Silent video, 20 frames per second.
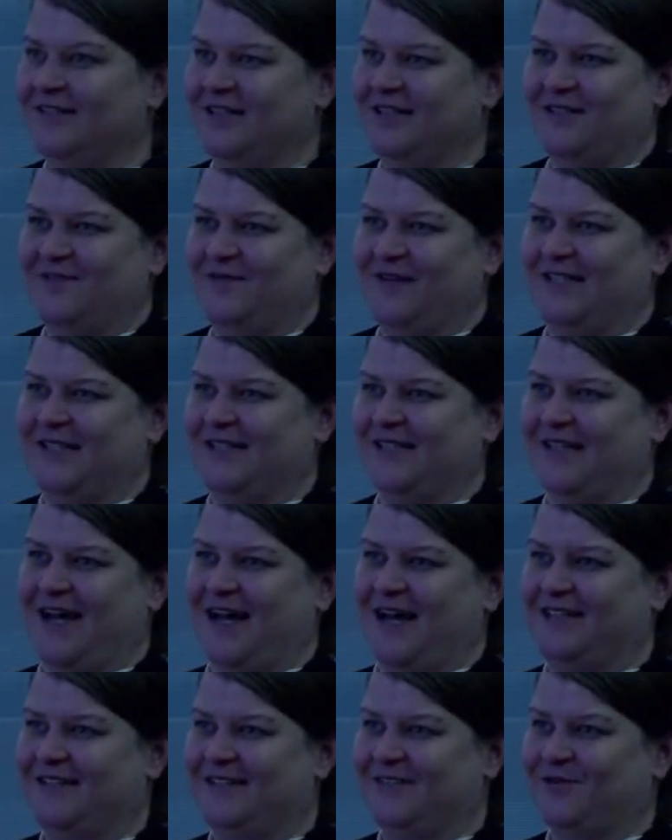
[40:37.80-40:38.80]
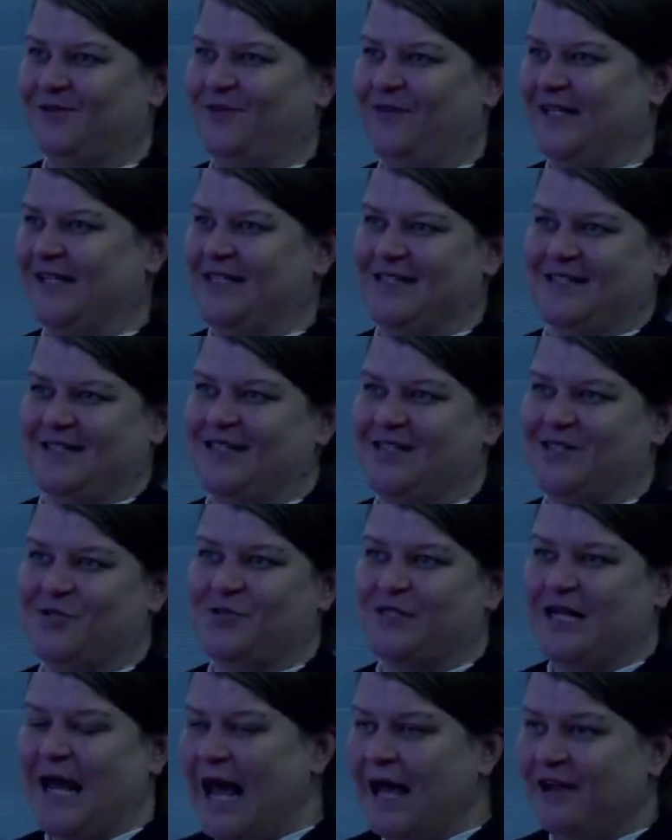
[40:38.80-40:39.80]
Das war jetzt gerade so, weil das ist ja
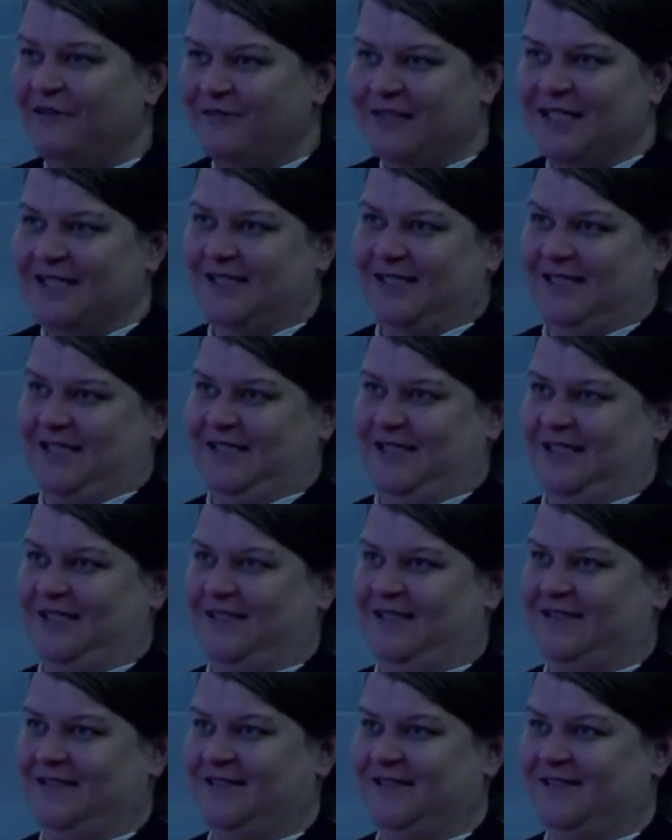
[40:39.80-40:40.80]
total wichtig.